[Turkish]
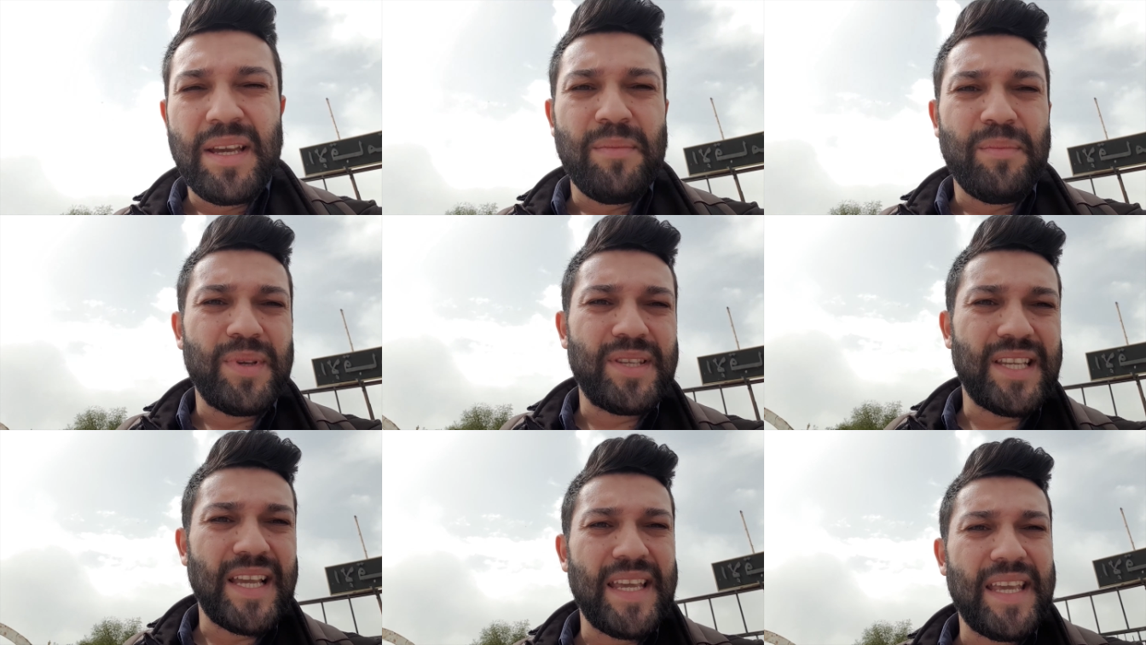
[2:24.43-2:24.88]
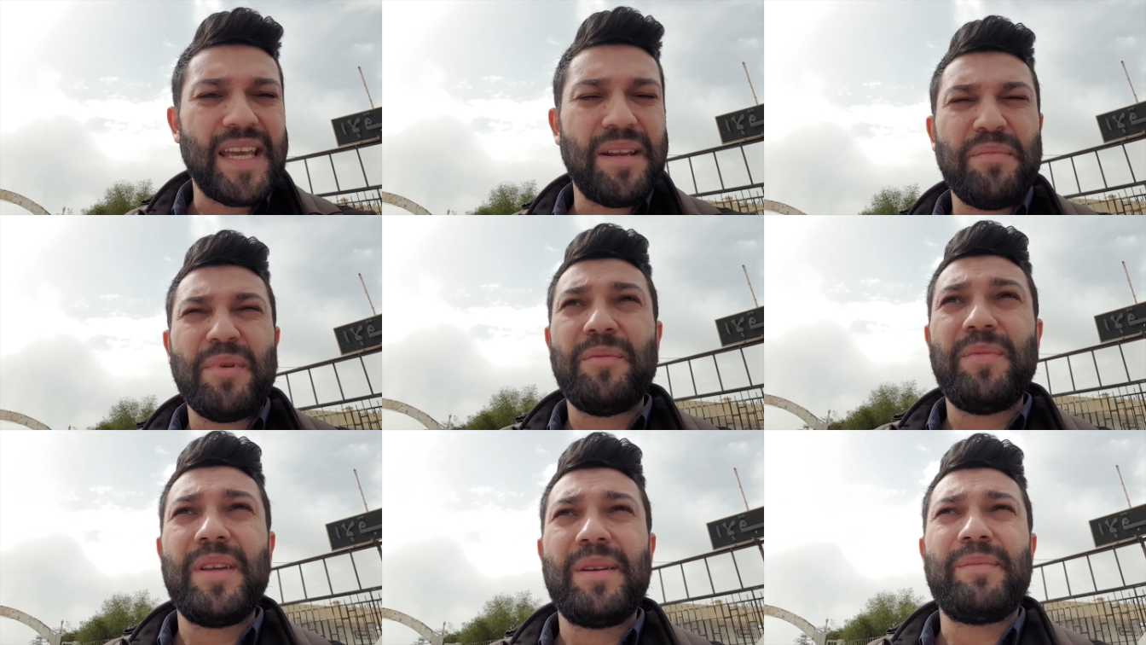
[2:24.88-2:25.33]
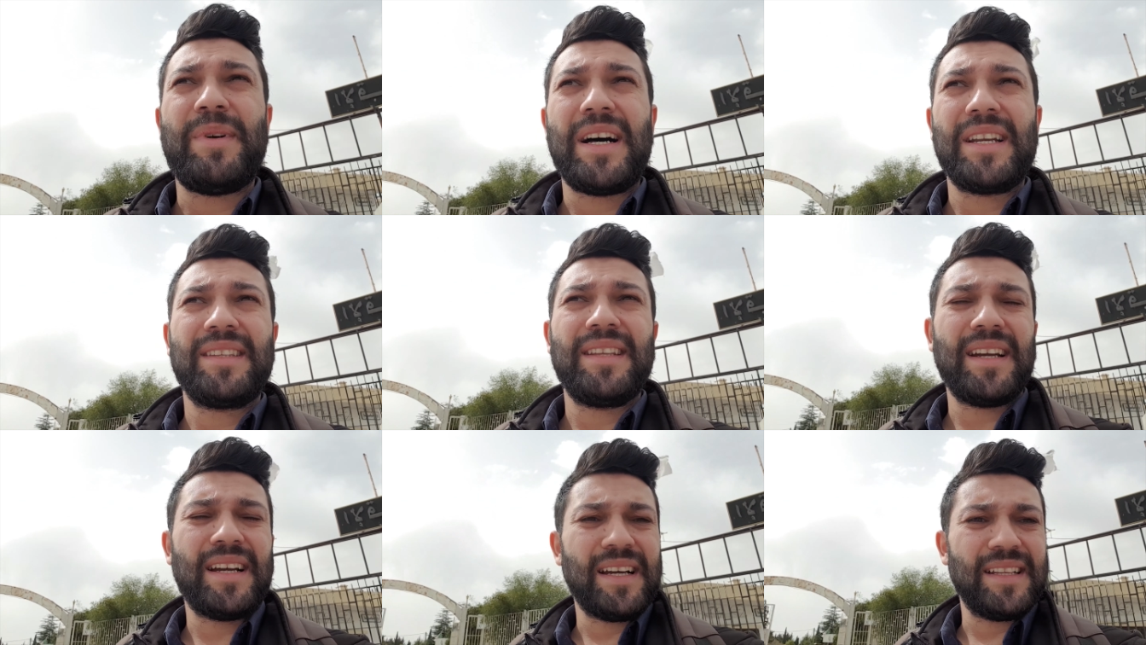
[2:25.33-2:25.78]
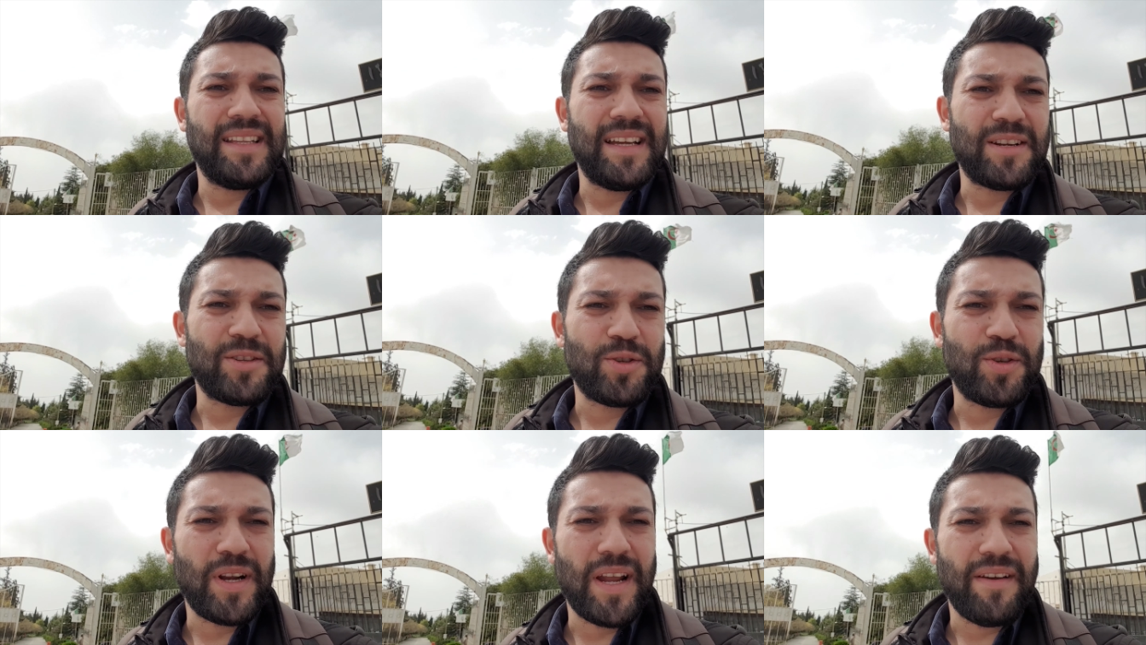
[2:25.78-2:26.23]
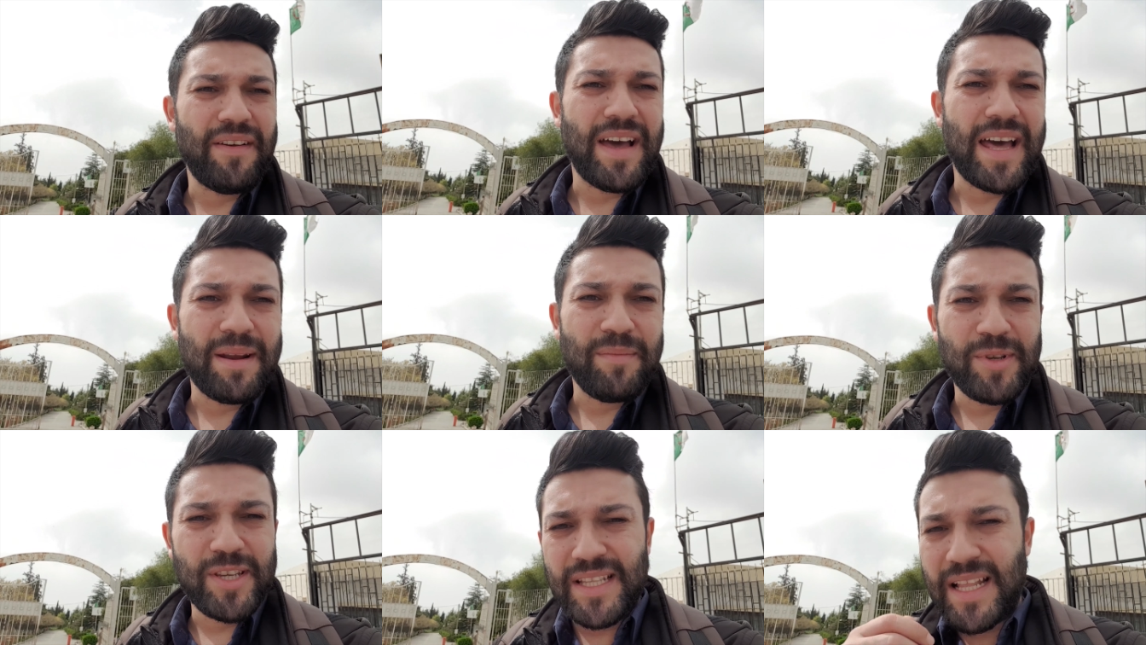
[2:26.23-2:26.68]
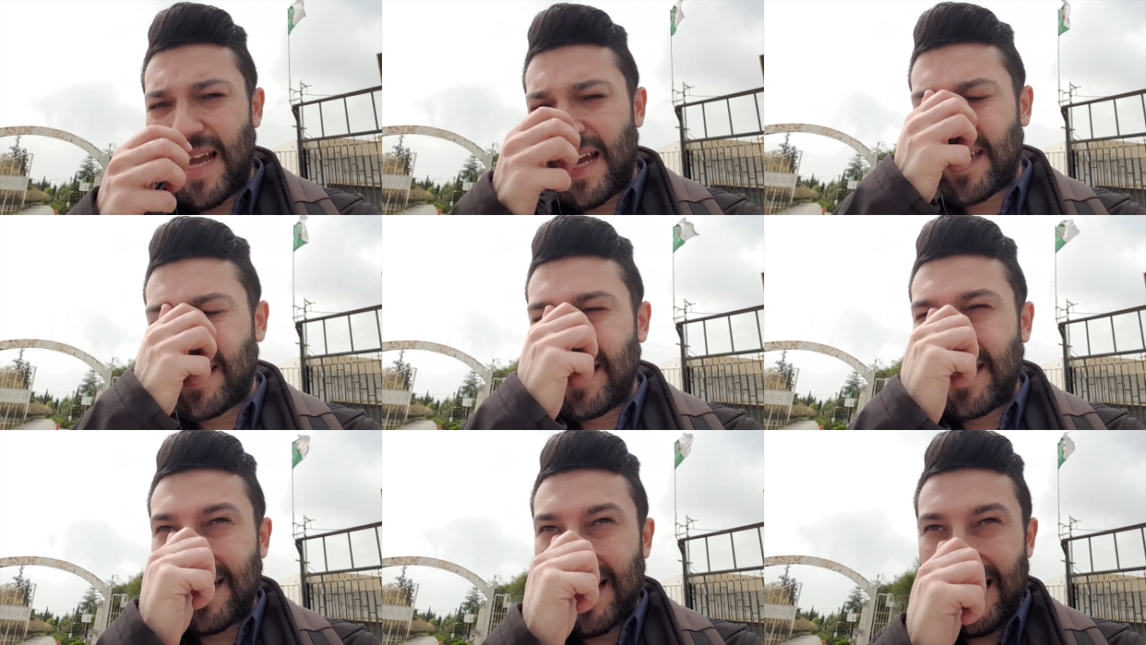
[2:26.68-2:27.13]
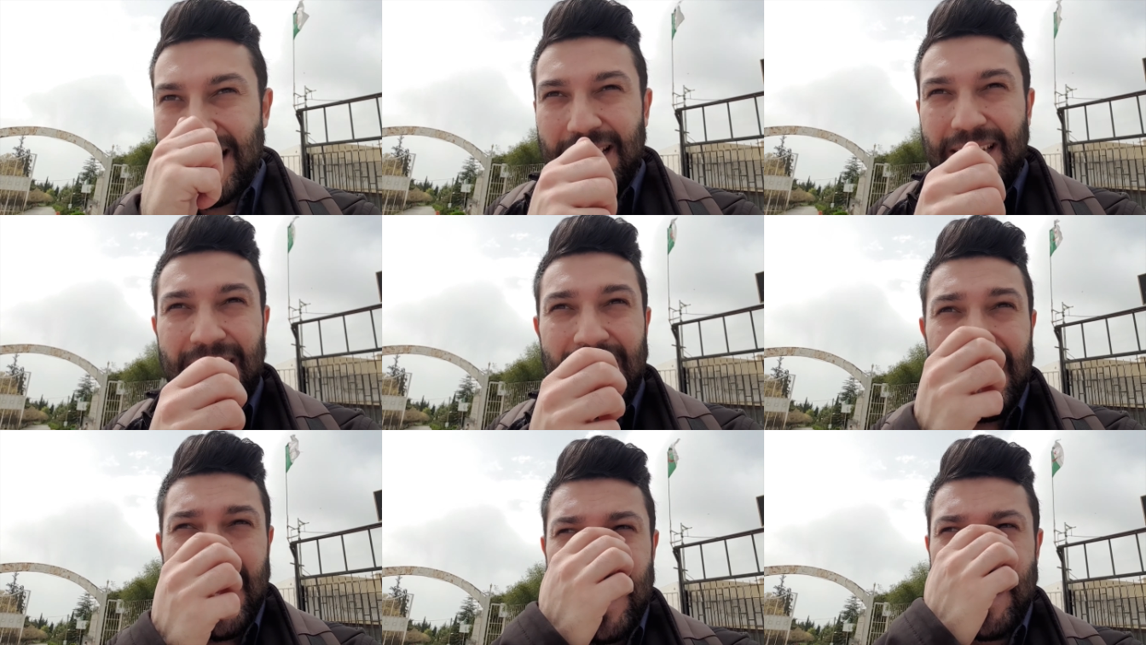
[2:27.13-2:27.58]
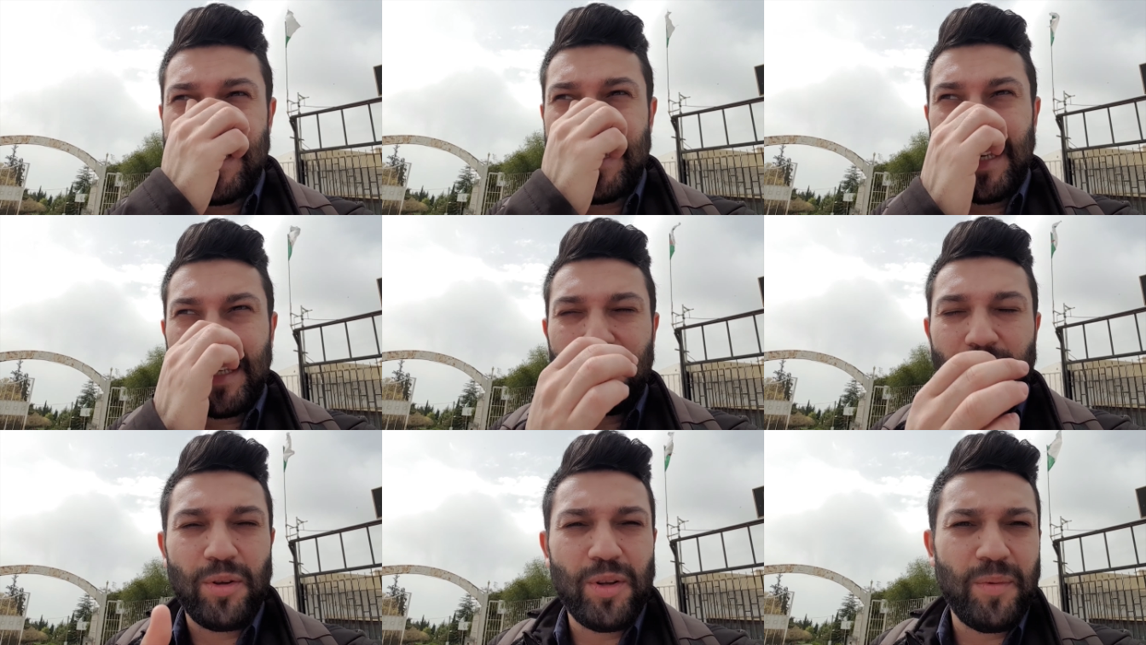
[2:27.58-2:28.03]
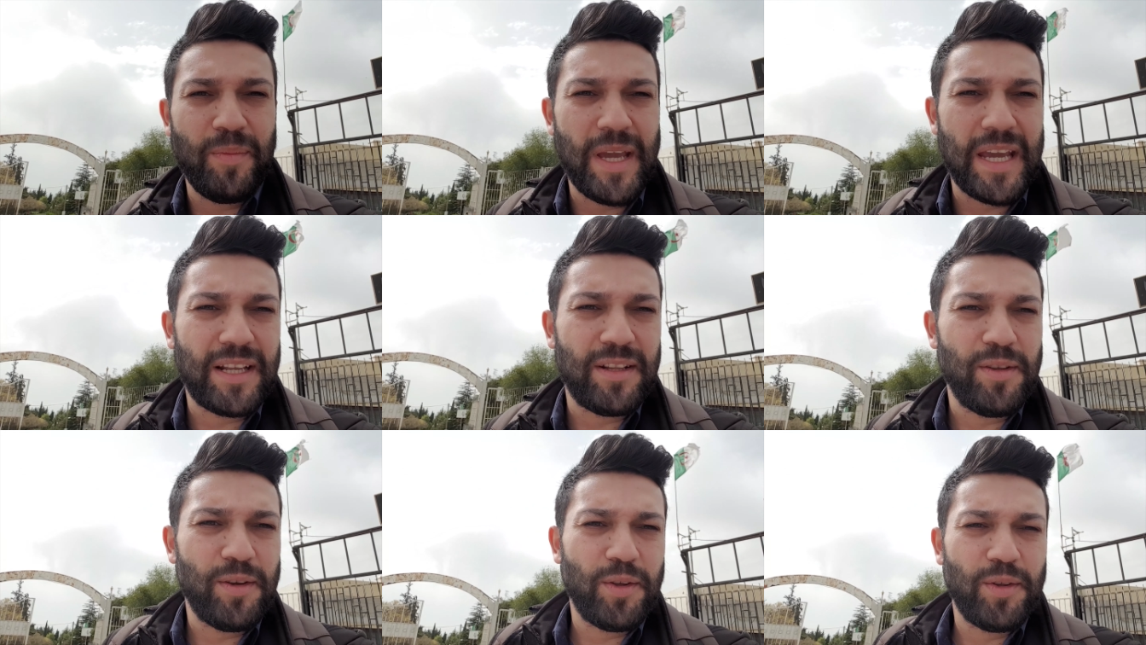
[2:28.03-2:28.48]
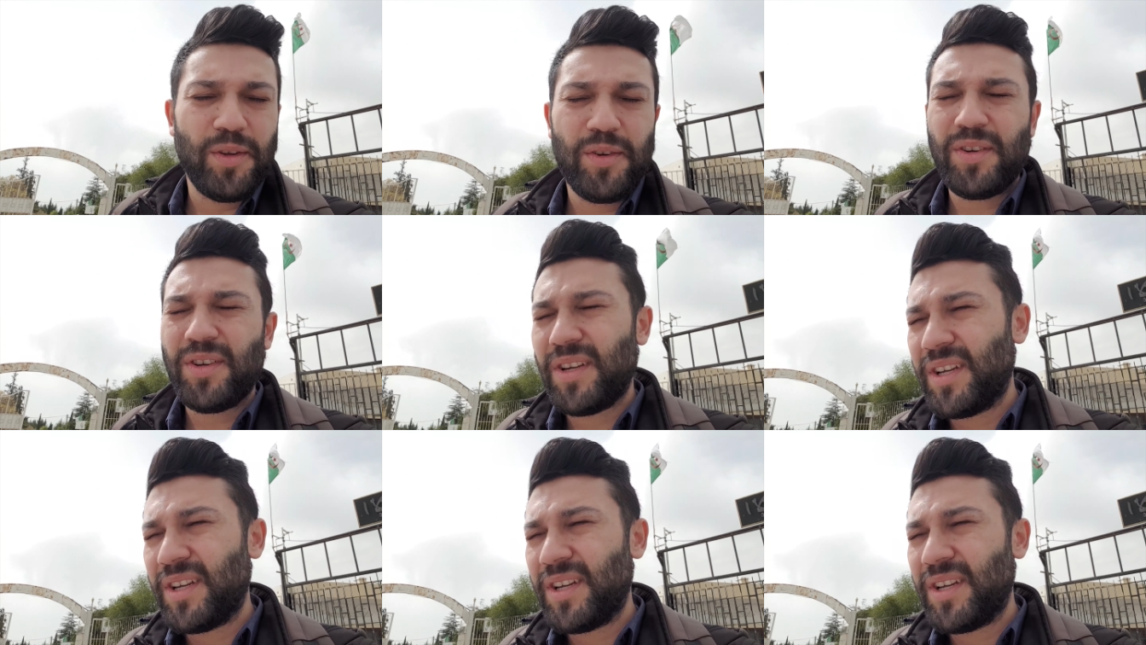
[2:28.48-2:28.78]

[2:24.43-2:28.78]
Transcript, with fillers: Bize 21 Mart'a kadar süre vermişlerdi. Lara da gelecekti onu bekliyorduk.